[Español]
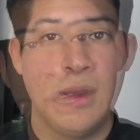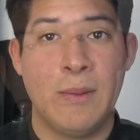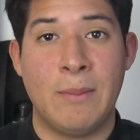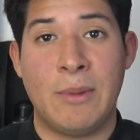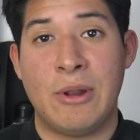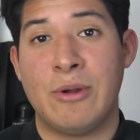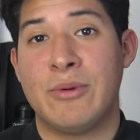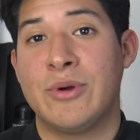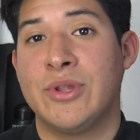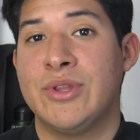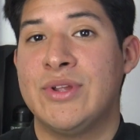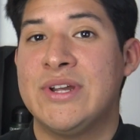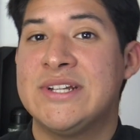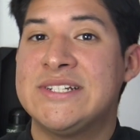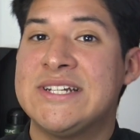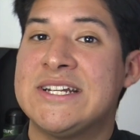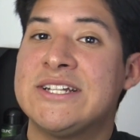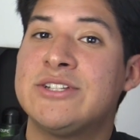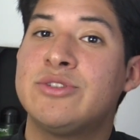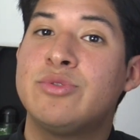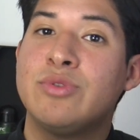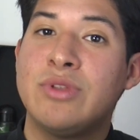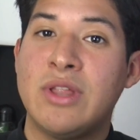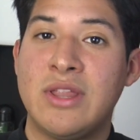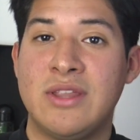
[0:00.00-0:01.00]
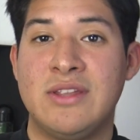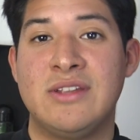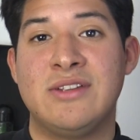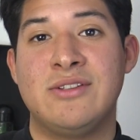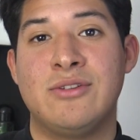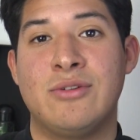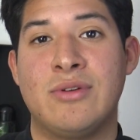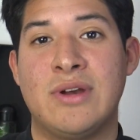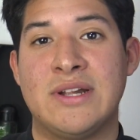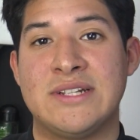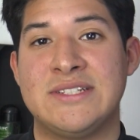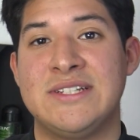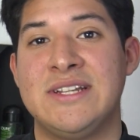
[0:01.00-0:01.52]
Pero bueno, esa es tu
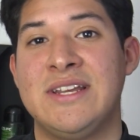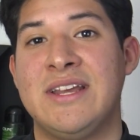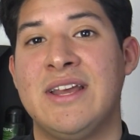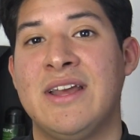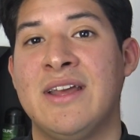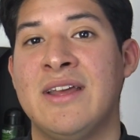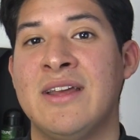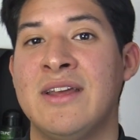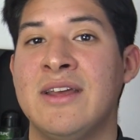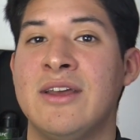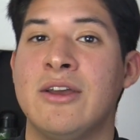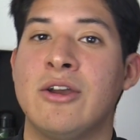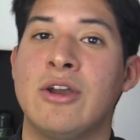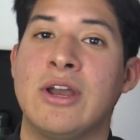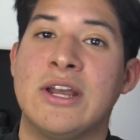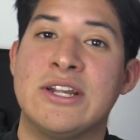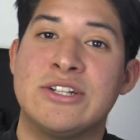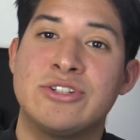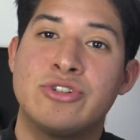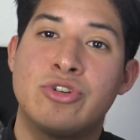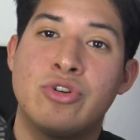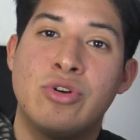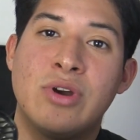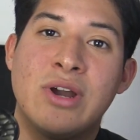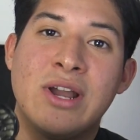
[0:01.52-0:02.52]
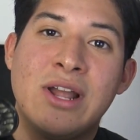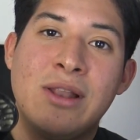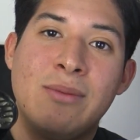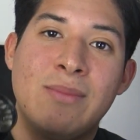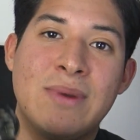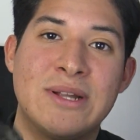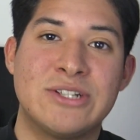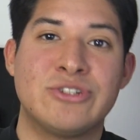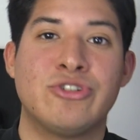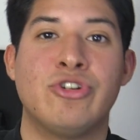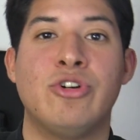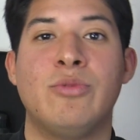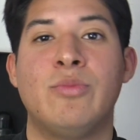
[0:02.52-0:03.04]
decisión, así que escoge el
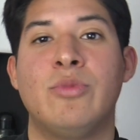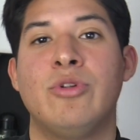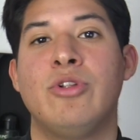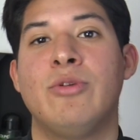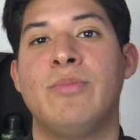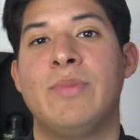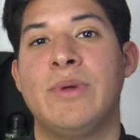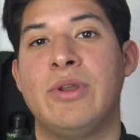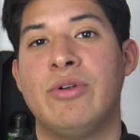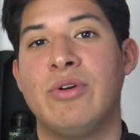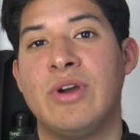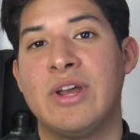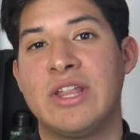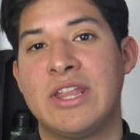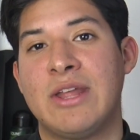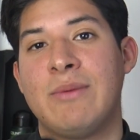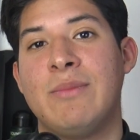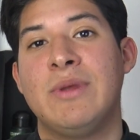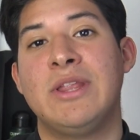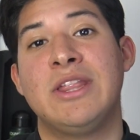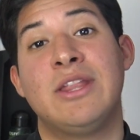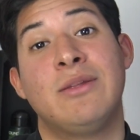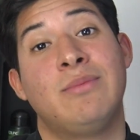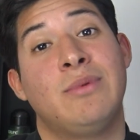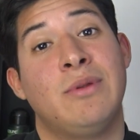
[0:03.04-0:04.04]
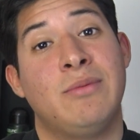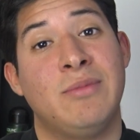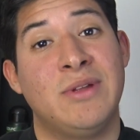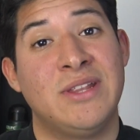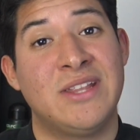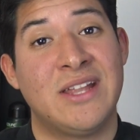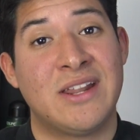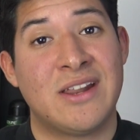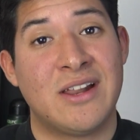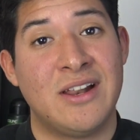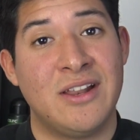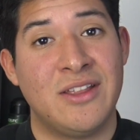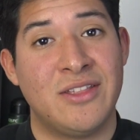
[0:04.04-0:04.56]
más cómodo pero que también te
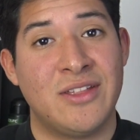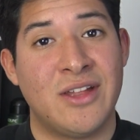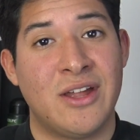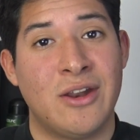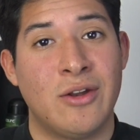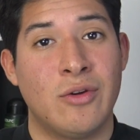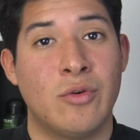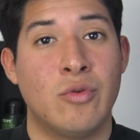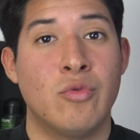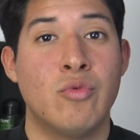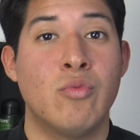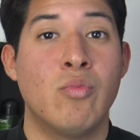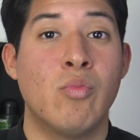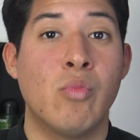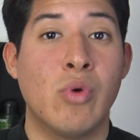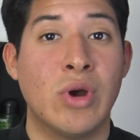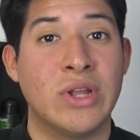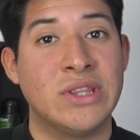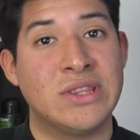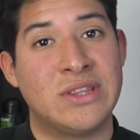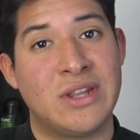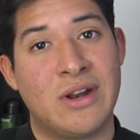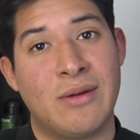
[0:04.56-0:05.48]
permita realizar un buen